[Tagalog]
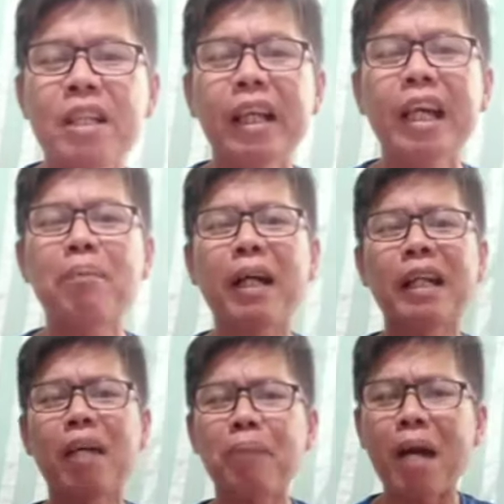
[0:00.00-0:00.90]
Kaya pag
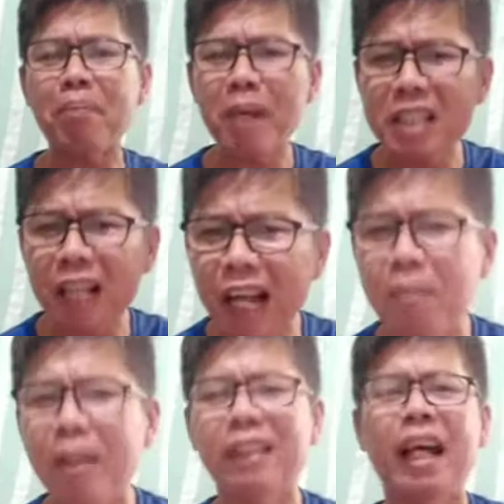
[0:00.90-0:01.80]

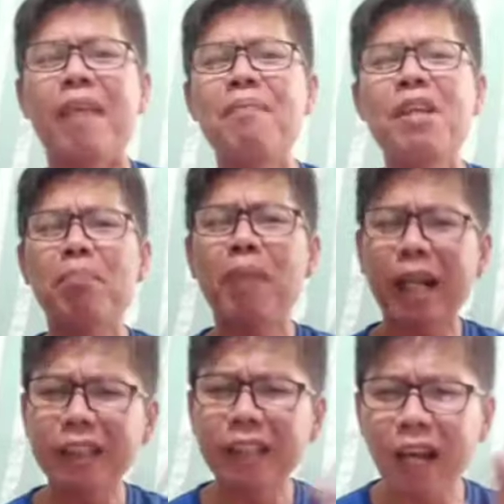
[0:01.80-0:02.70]
nagpapasalamat ka,
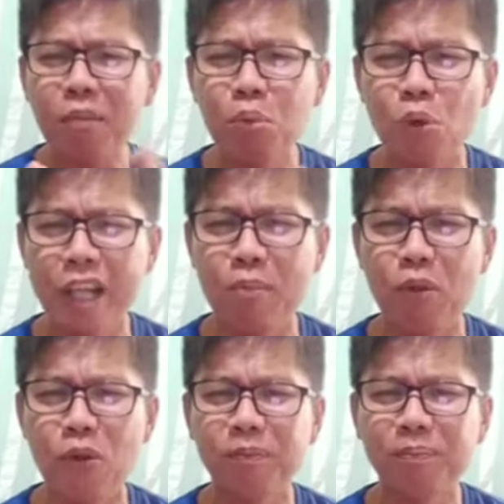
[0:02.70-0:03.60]
maganda ang buhay mo.